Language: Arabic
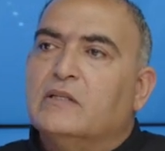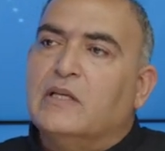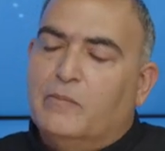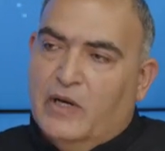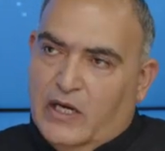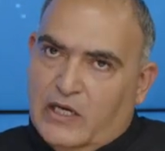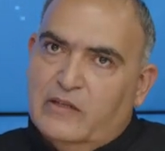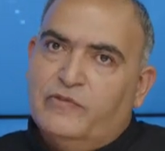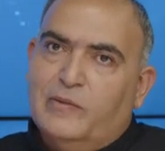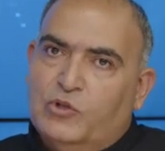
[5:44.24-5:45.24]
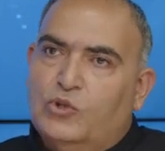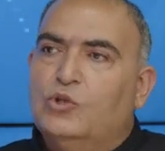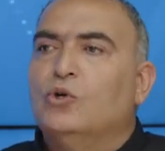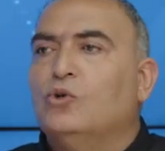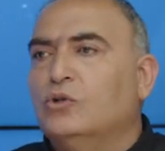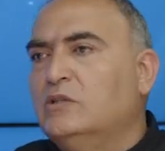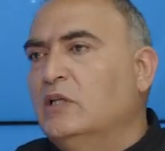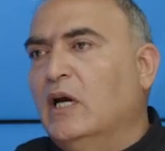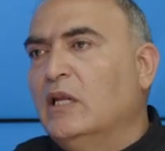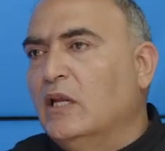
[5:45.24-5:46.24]
طبعا فبده ياخذ
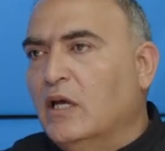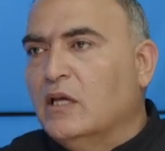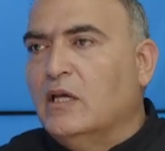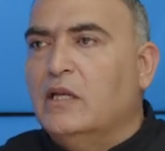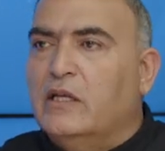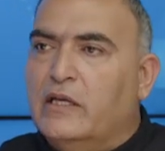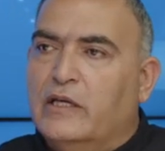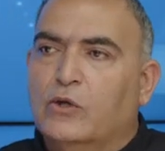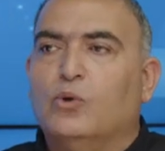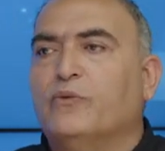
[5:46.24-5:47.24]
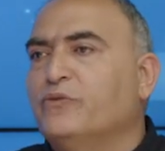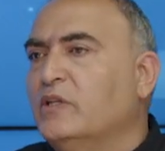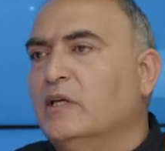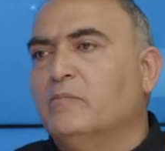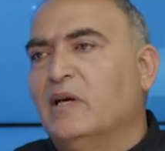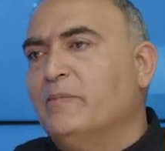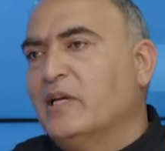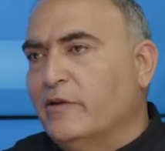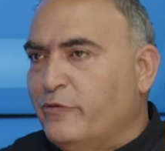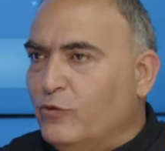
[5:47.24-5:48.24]
على الاقل غرفتين ما
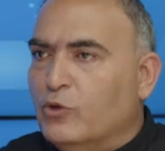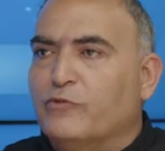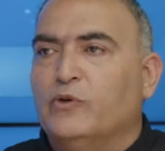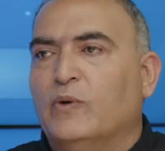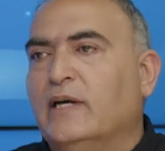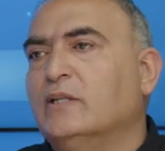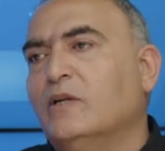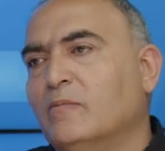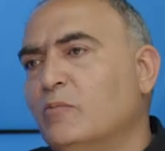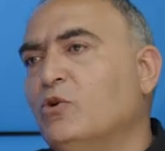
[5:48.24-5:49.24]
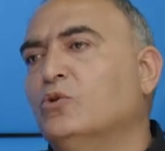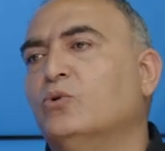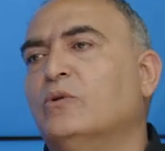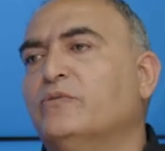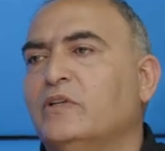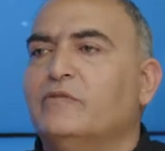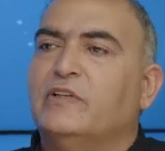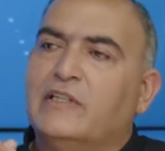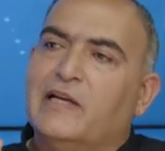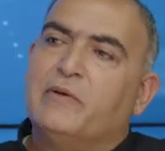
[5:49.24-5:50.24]
بكفي غرفه واحده لما باخذ غرفتين
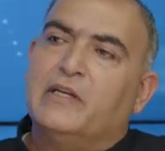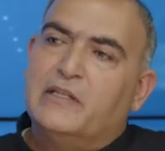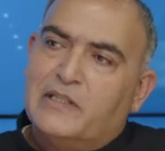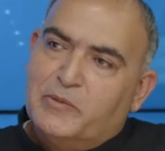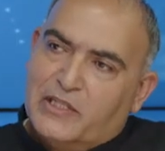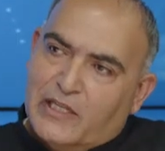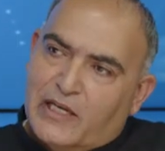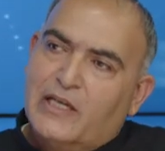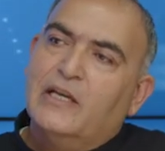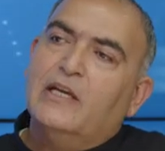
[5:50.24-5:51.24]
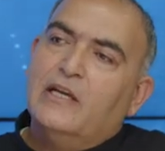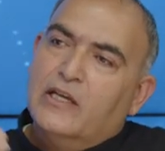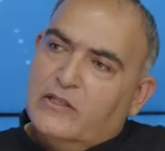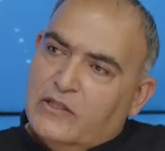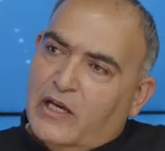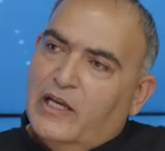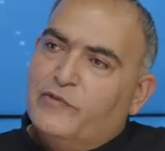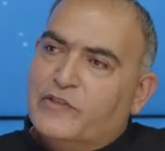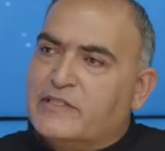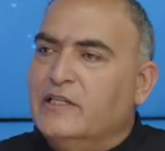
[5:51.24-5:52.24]
فدائما انت بدك
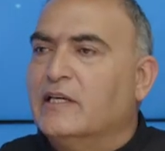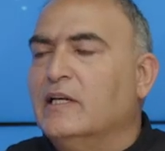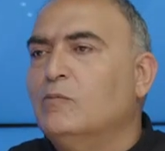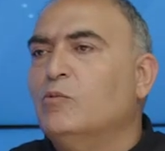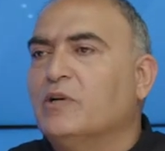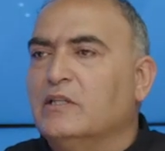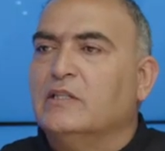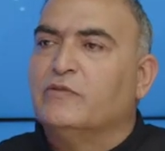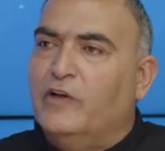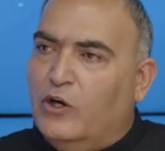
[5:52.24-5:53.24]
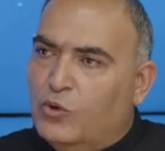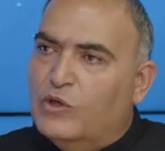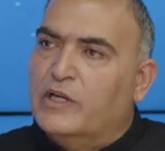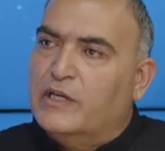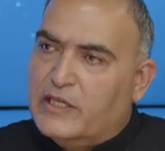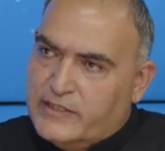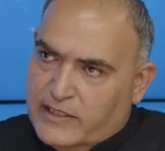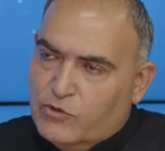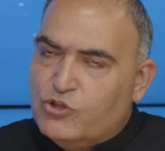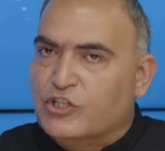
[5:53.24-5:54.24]
تضاعف السعر اللي ممكن تدفعه إيه،
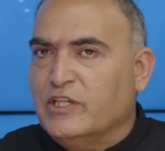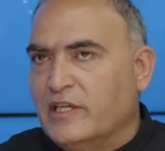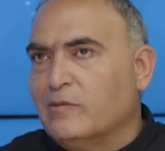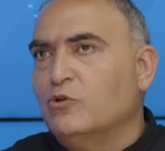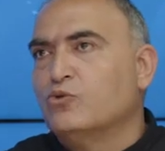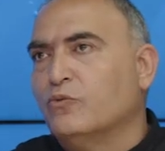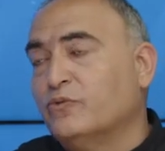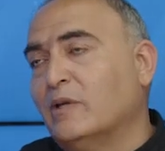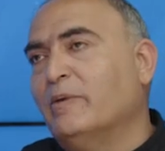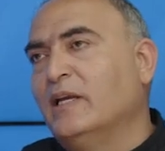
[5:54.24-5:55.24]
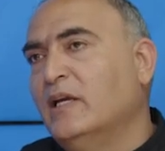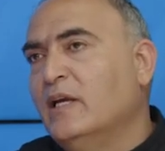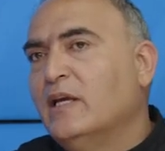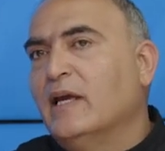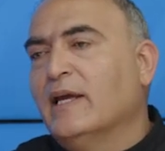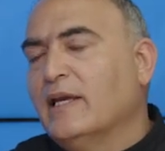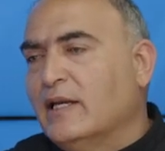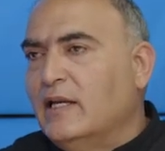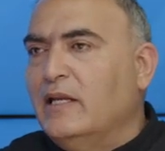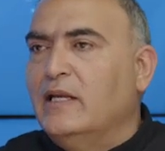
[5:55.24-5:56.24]
كزوج عشان هيك بنشوف طبعا آه، غير
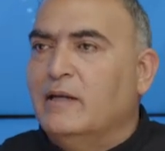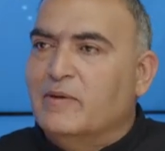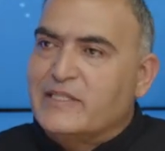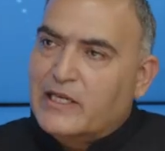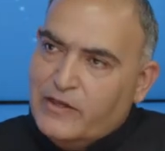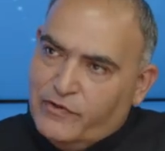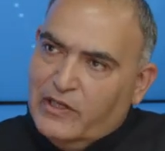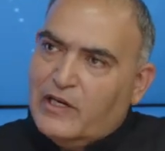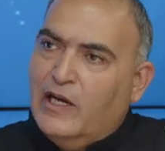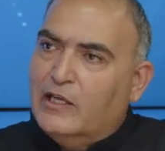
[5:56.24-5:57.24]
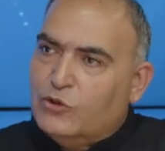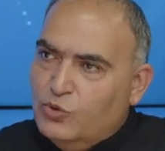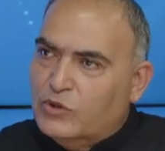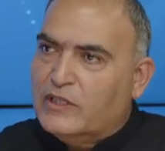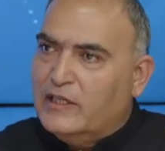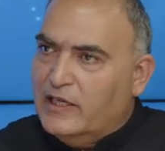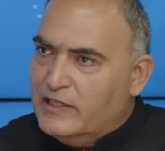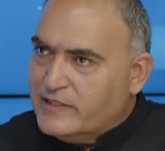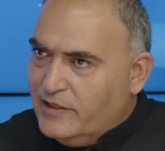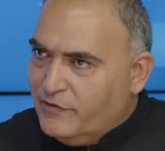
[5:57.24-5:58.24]
المصاريف اللي راح تكون خلال
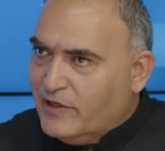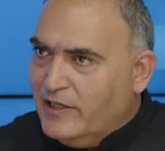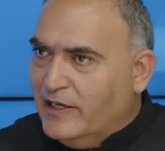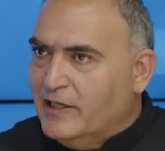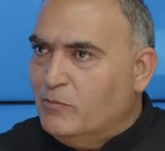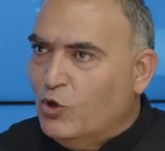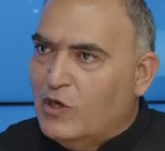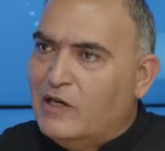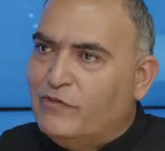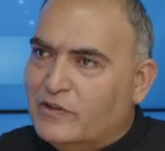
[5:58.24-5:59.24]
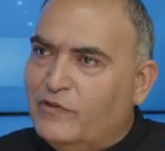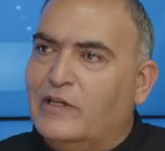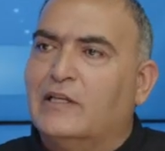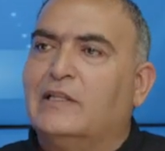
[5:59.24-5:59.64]
السفره يعني ما وقفت فقط